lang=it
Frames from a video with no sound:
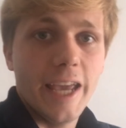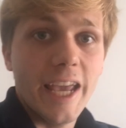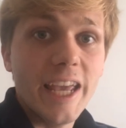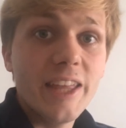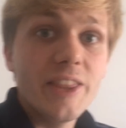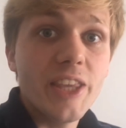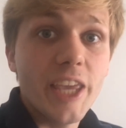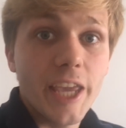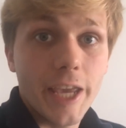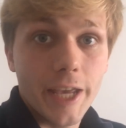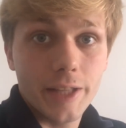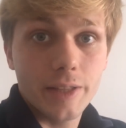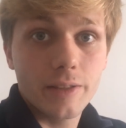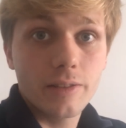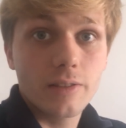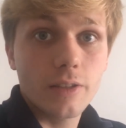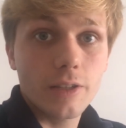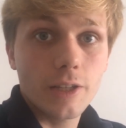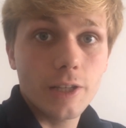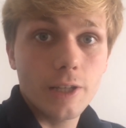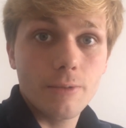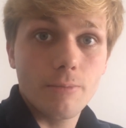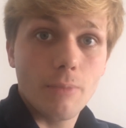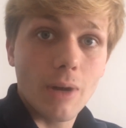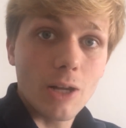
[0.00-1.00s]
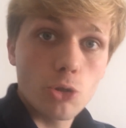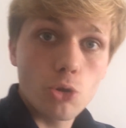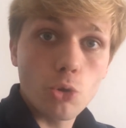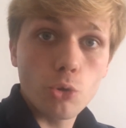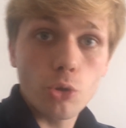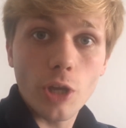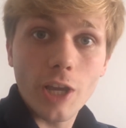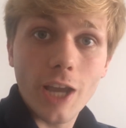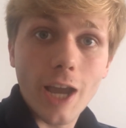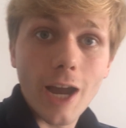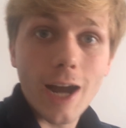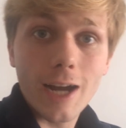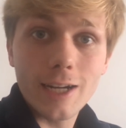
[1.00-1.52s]
E niente, a
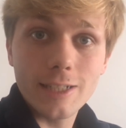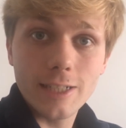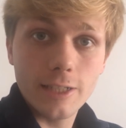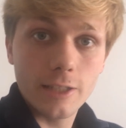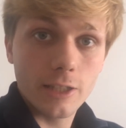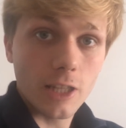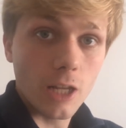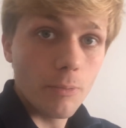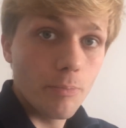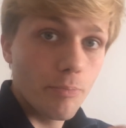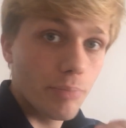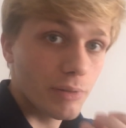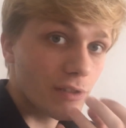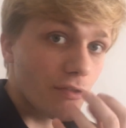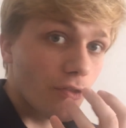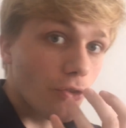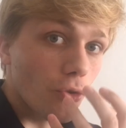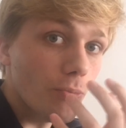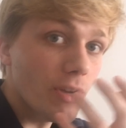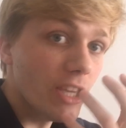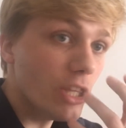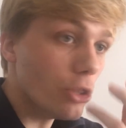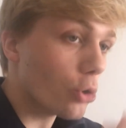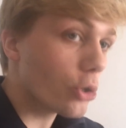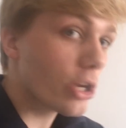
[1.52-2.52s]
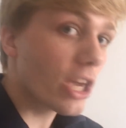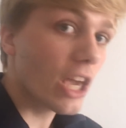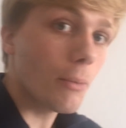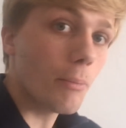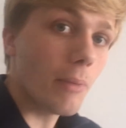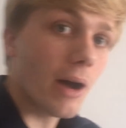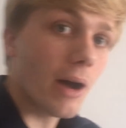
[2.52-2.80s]
giudicare dal profumino che